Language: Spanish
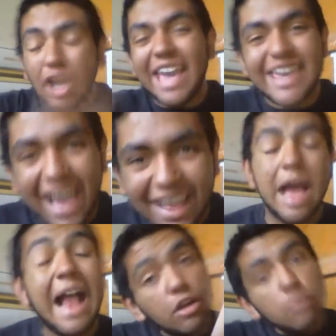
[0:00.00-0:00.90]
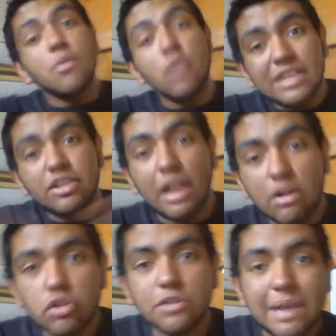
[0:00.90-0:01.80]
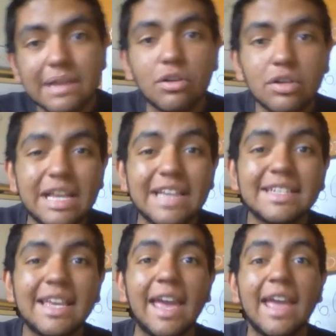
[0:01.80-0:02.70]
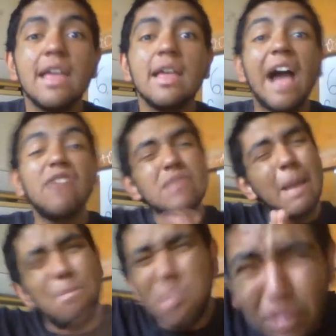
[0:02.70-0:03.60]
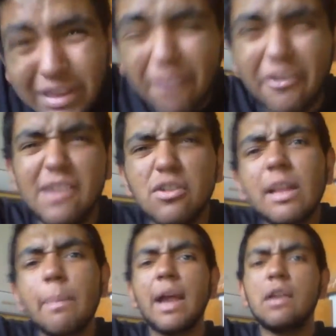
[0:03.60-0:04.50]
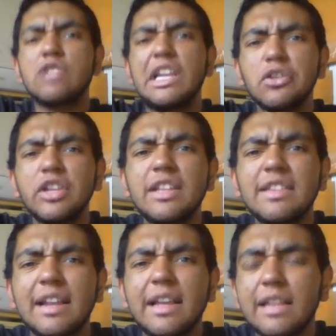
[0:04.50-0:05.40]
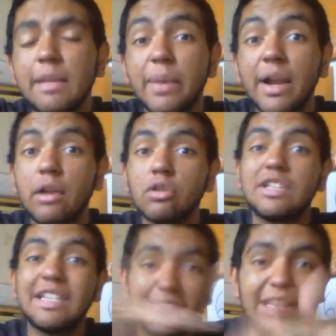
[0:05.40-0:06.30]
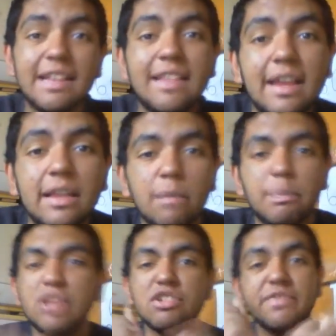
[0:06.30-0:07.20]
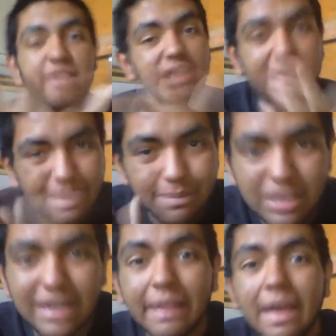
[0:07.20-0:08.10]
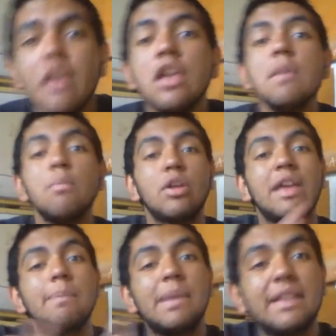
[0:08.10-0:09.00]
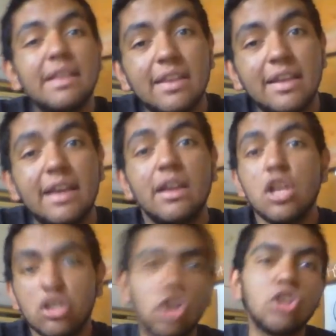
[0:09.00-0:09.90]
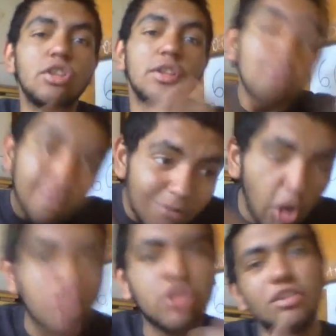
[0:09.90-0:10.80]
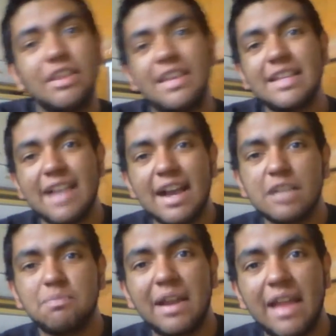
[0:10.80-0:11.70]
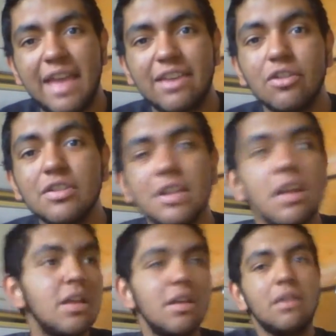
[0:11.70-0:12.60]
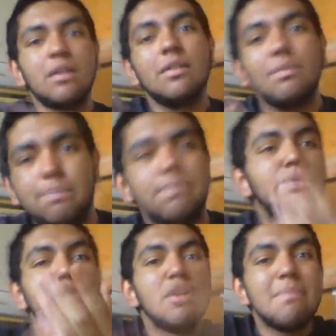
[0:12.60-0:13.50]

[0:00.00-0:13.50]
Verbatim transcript: Ok, ya. Algo muy molesto de algunos bancos es que hay una puta filota para los que no tienen tarjeta y para los que sí tienen tarjeta, pinche filita de mierda. Porque aparte de que son 8 de 10 cajas para ellos, pues no